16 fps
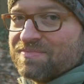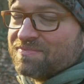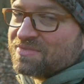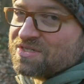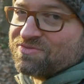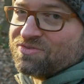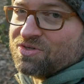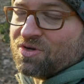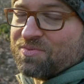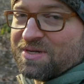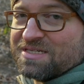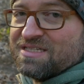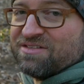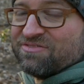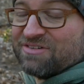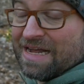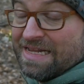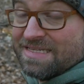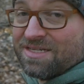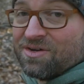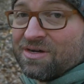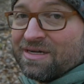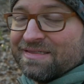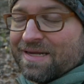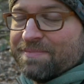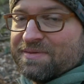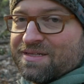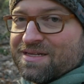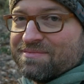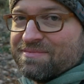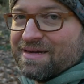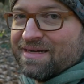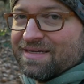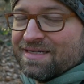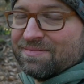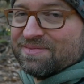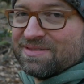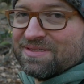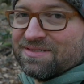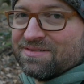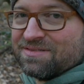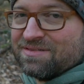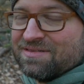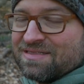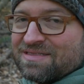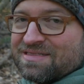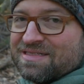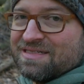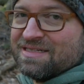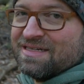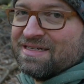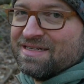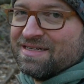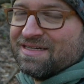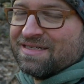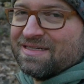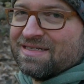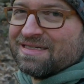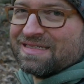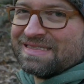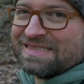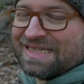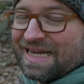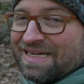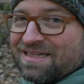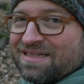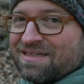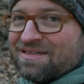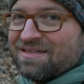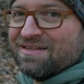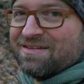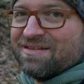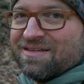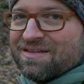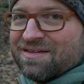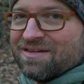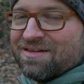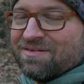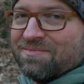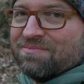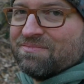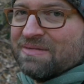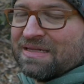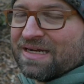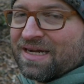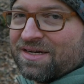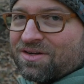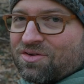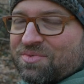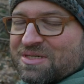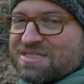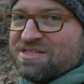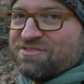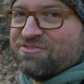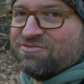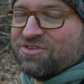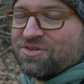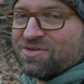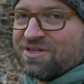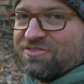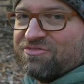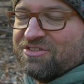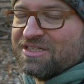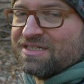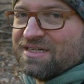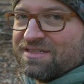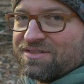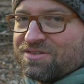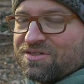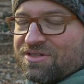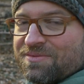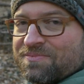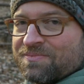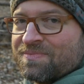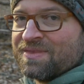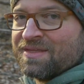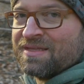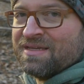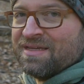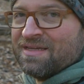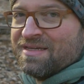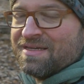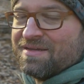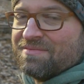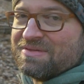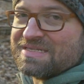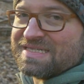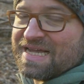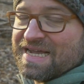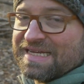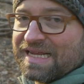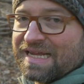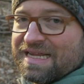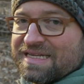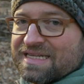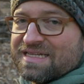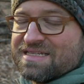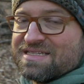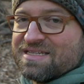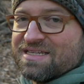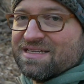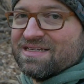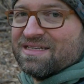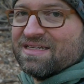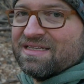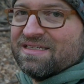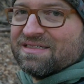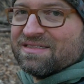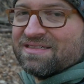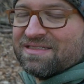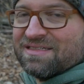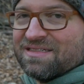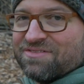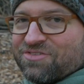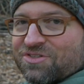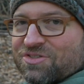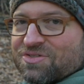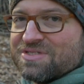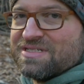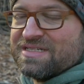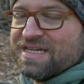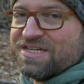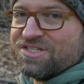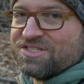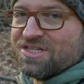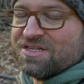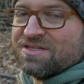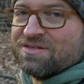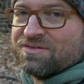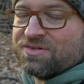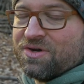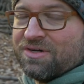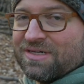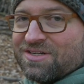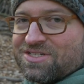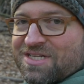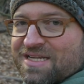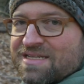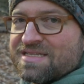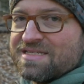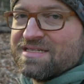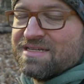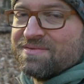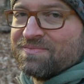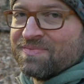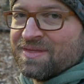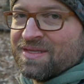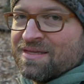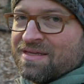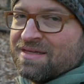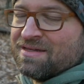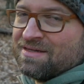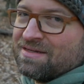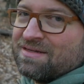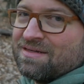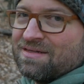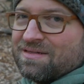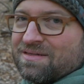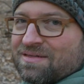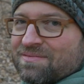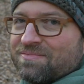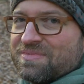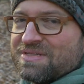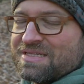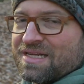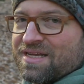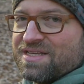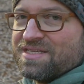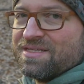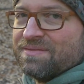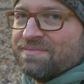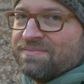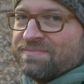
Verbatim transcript: sowohl Objektive als auch Adapter dabei habe und dann mit den anderen Objektiven fotografieren kann auch. Bis dahin allerdings hier die Fotos, die gestern und heute entstanden sind. Bis gleich.